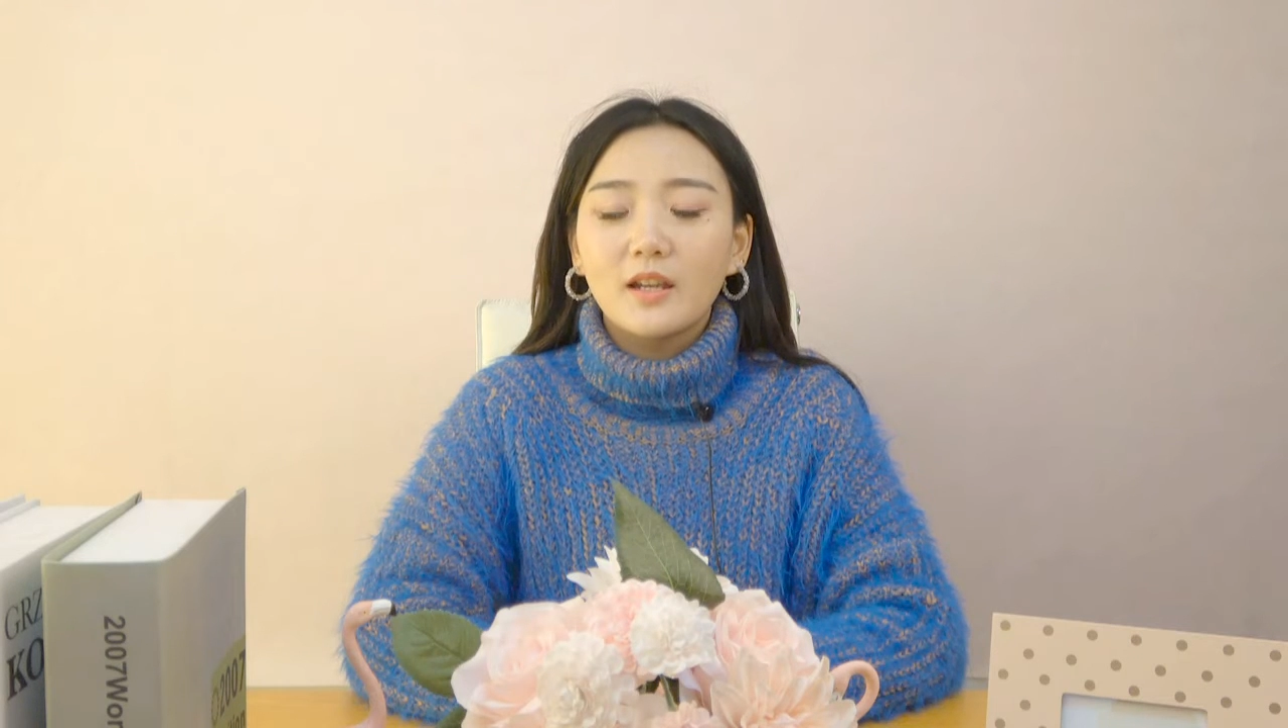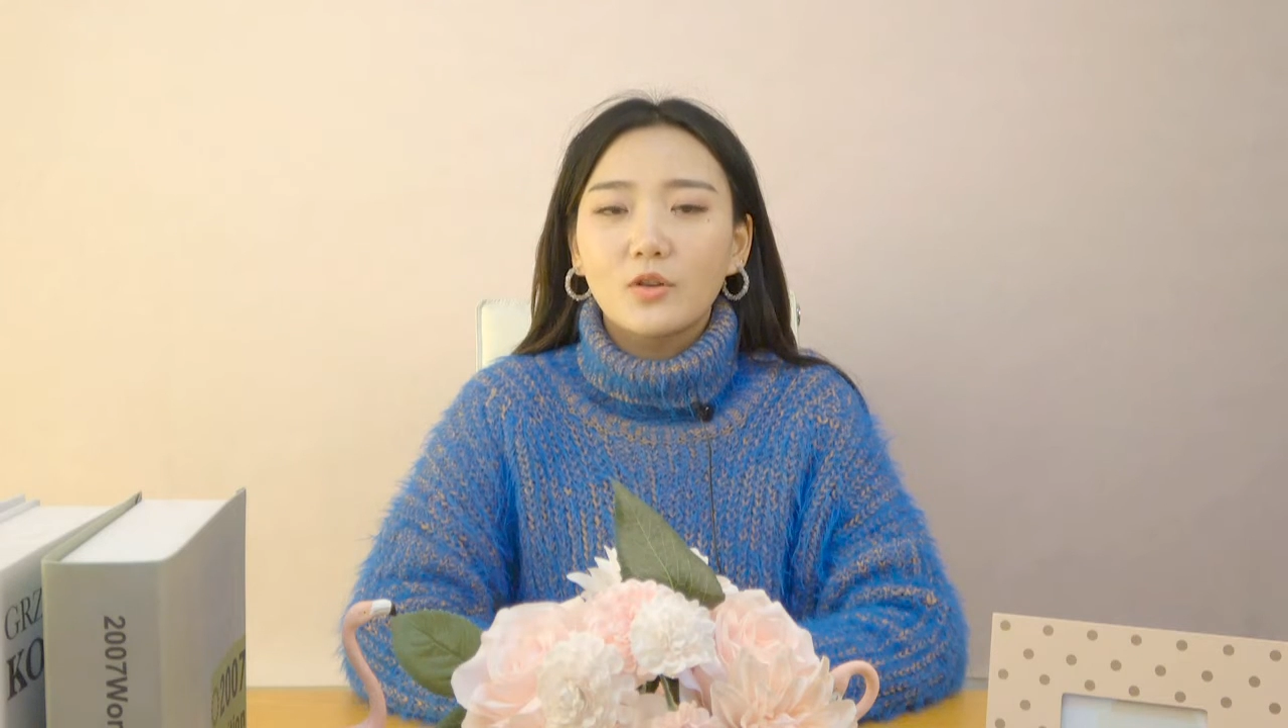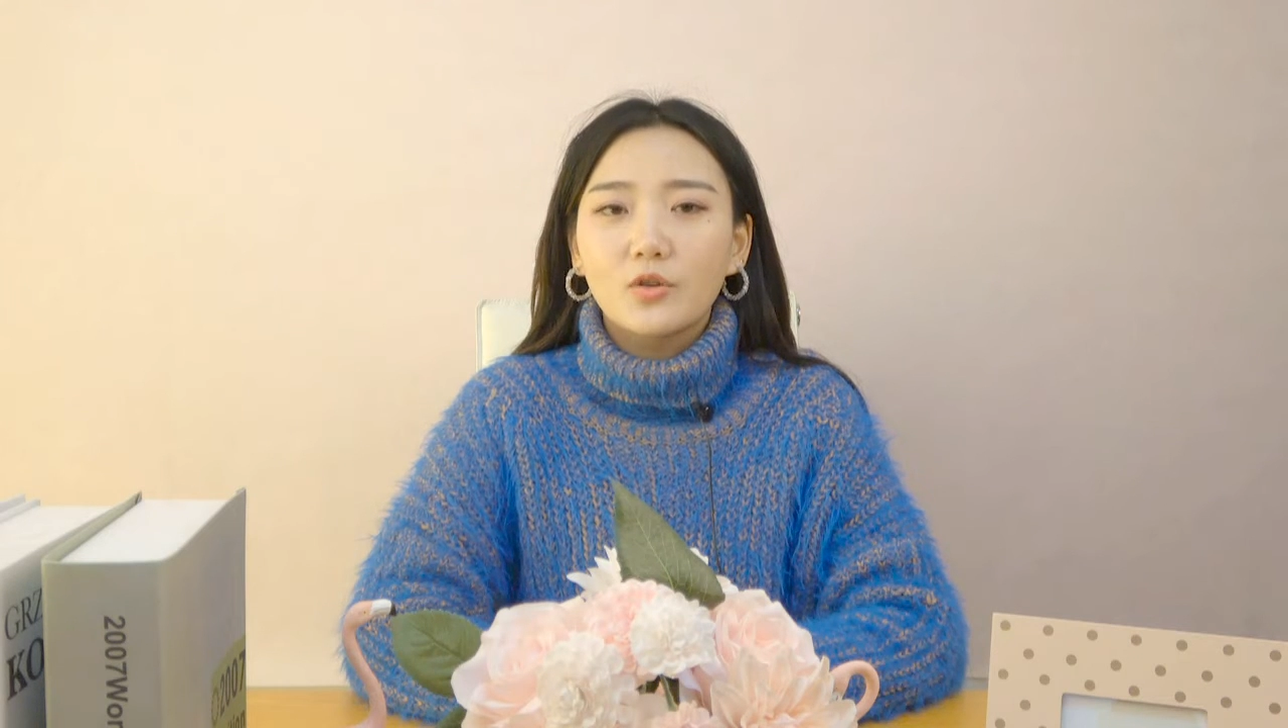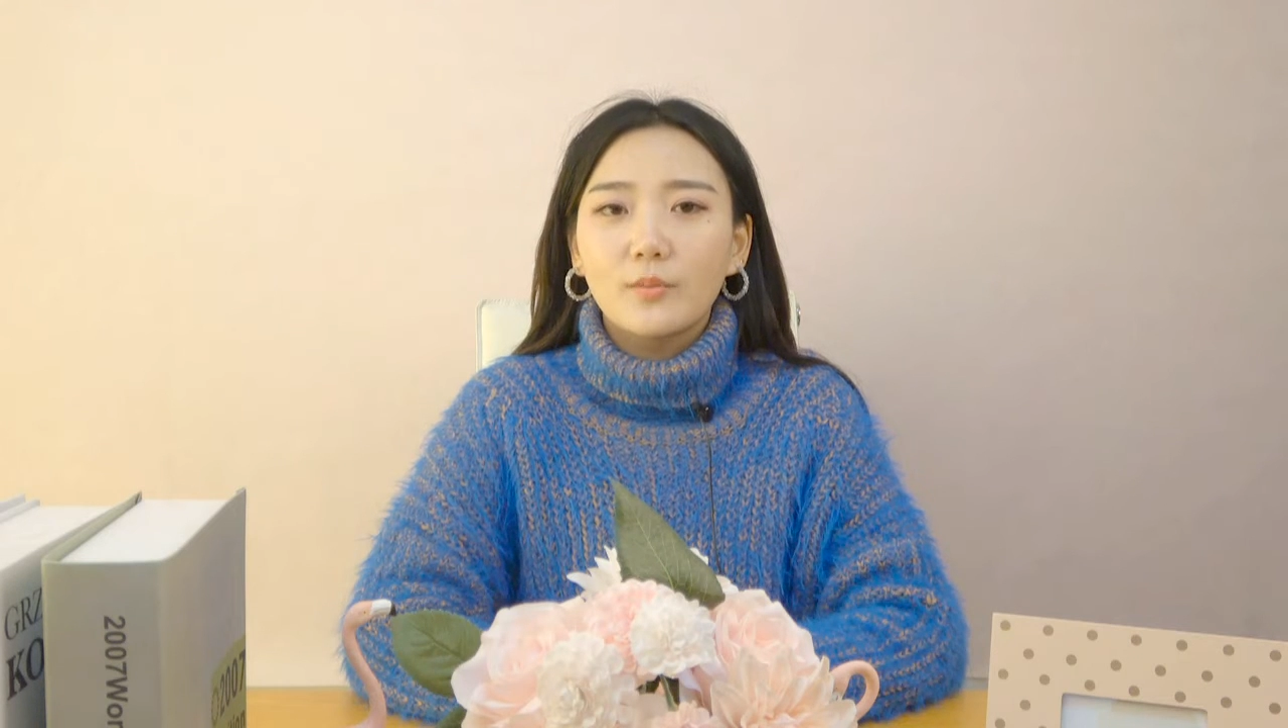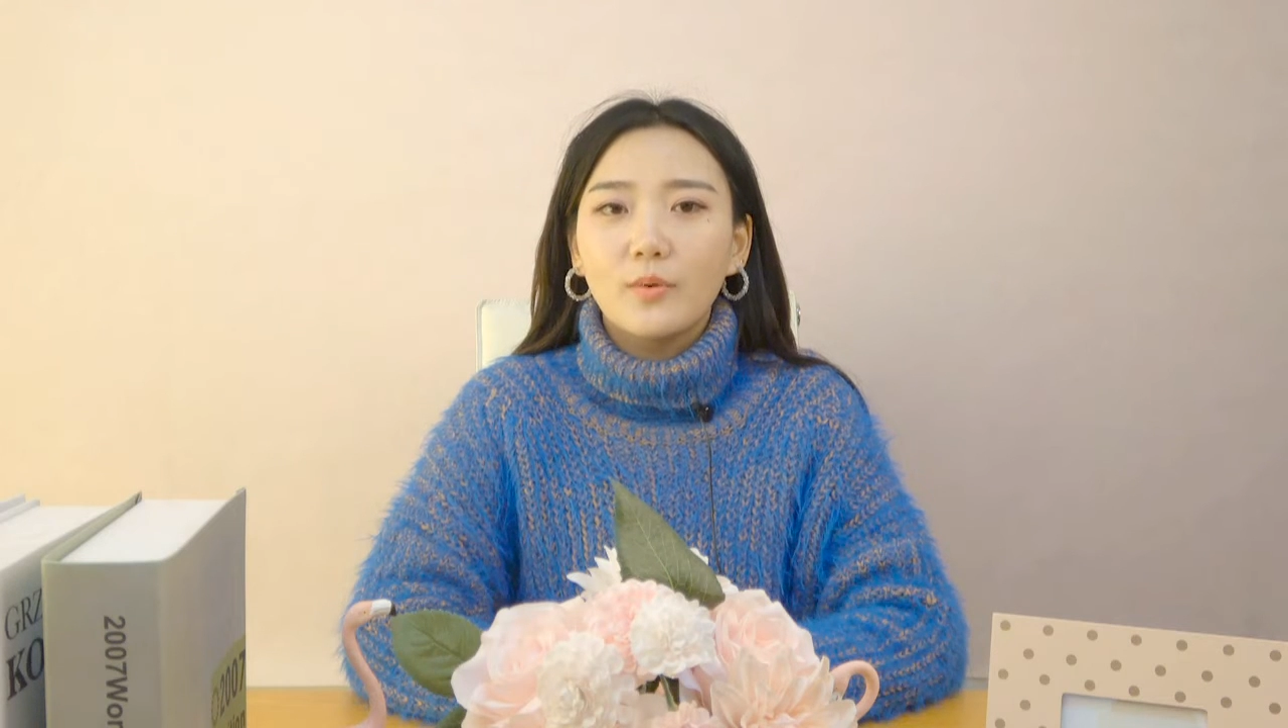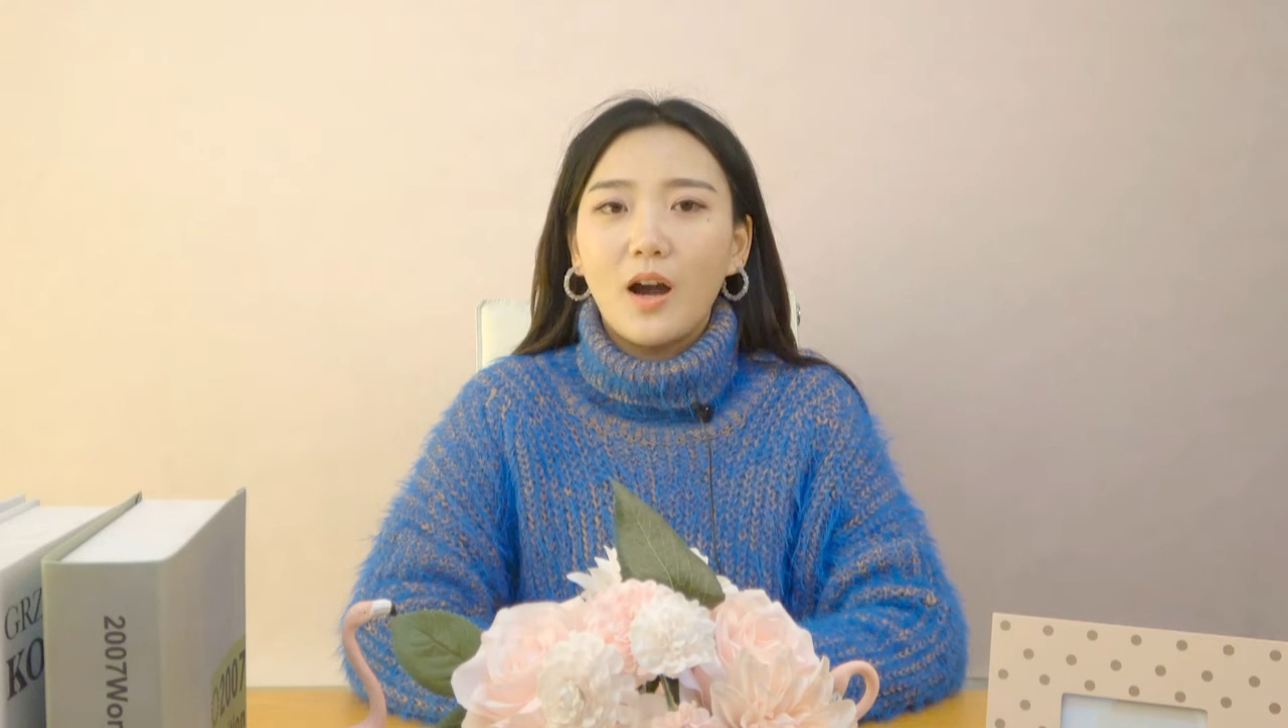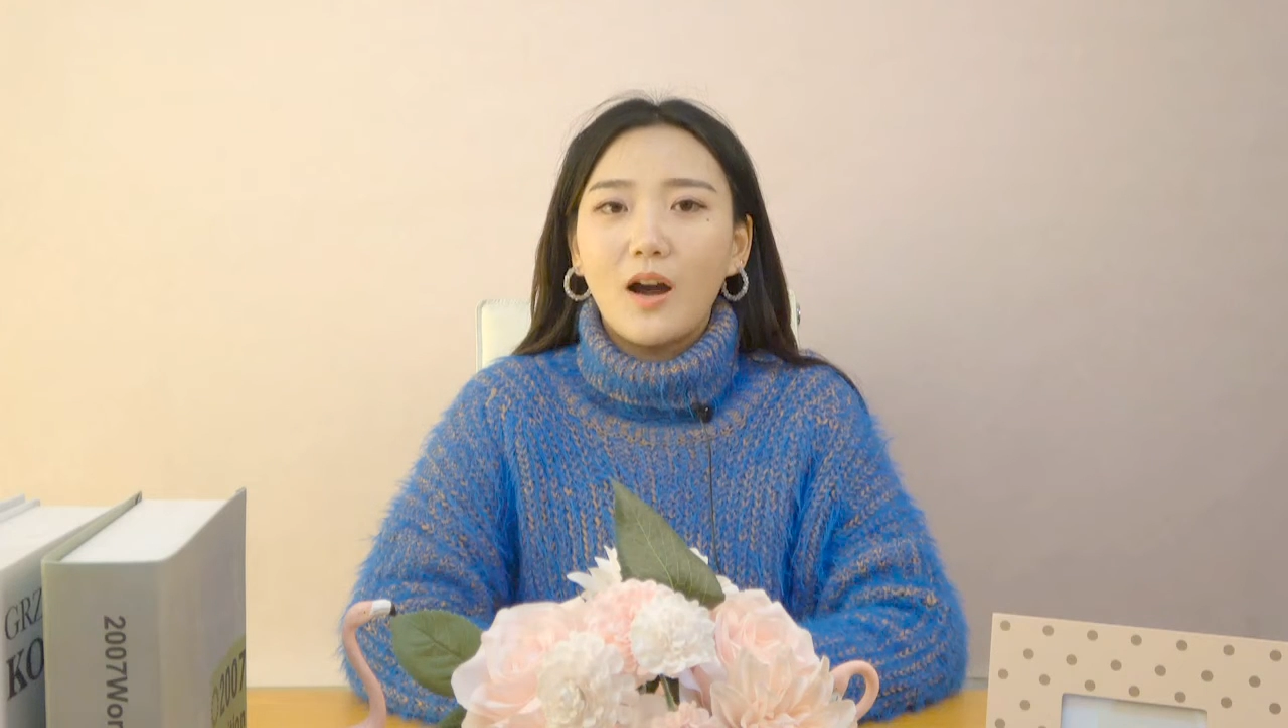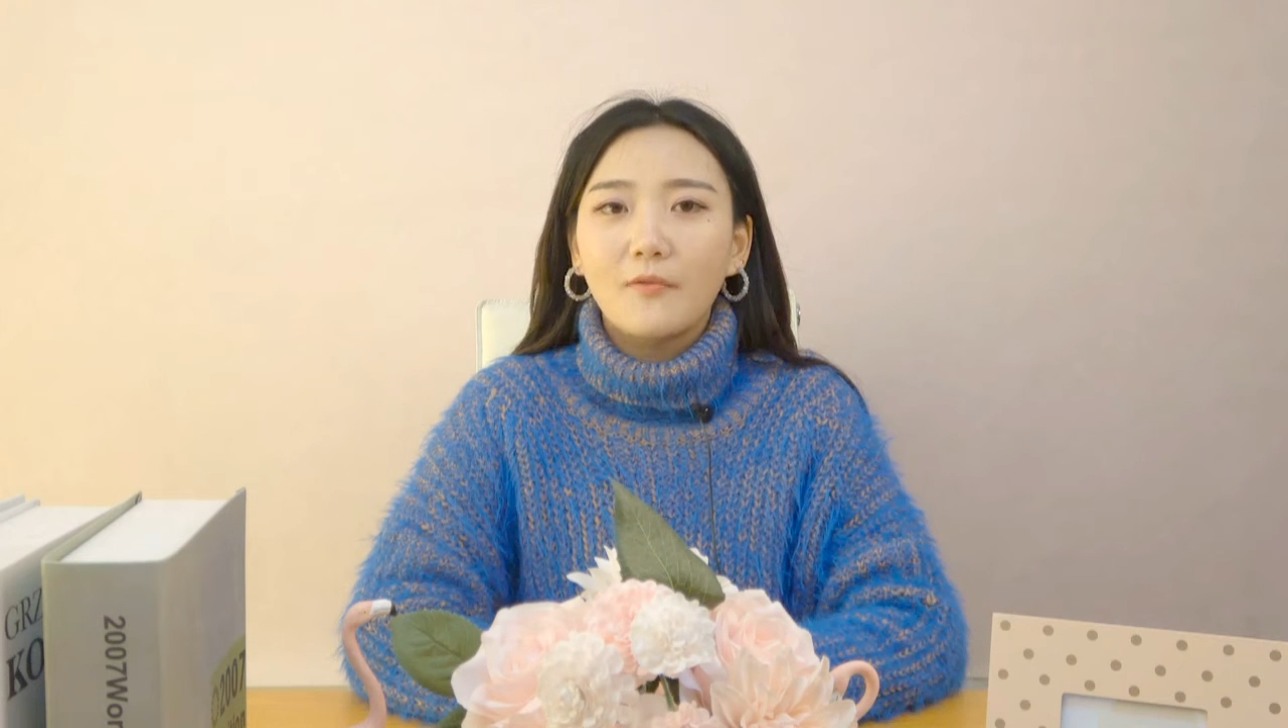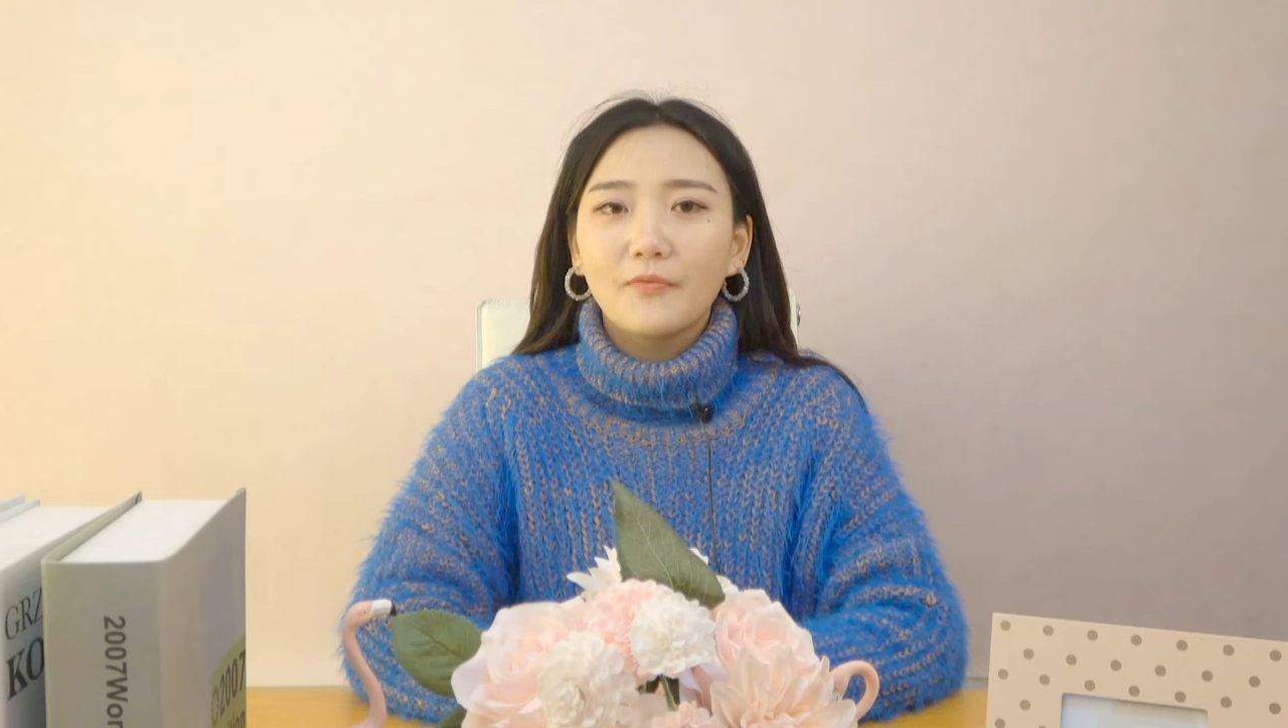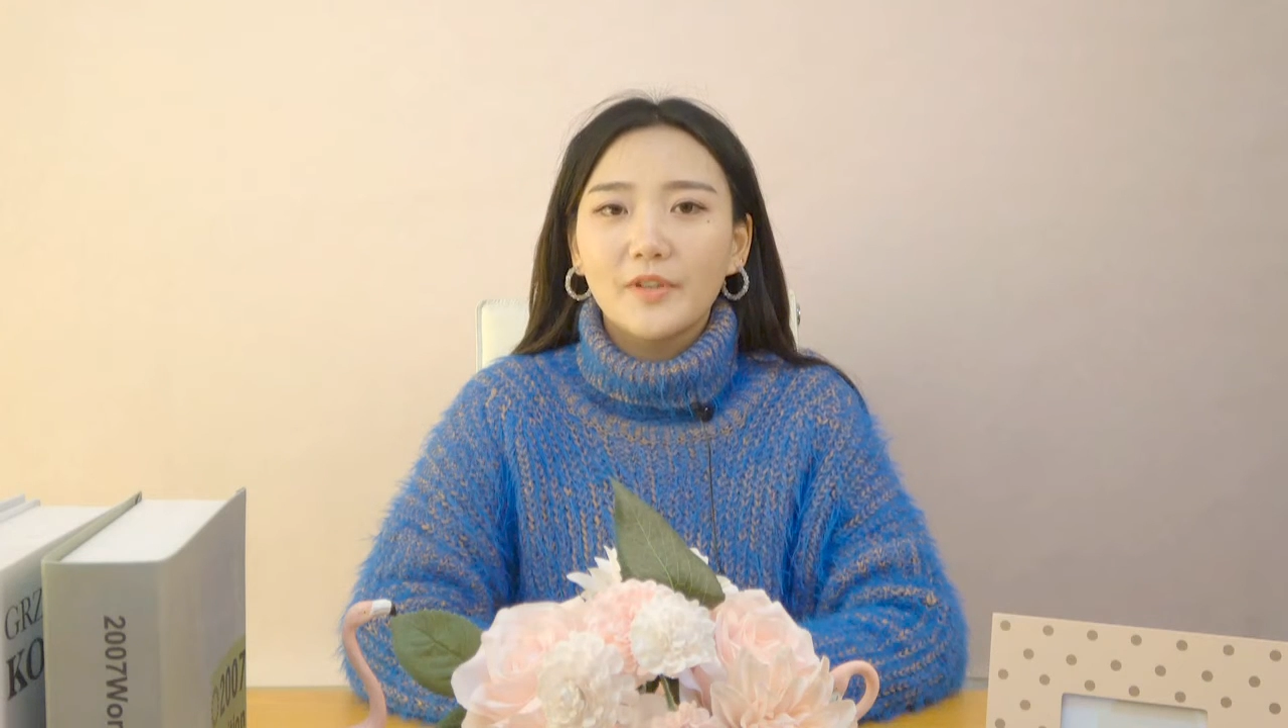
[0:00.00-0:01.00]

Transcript: 夜的睡不好。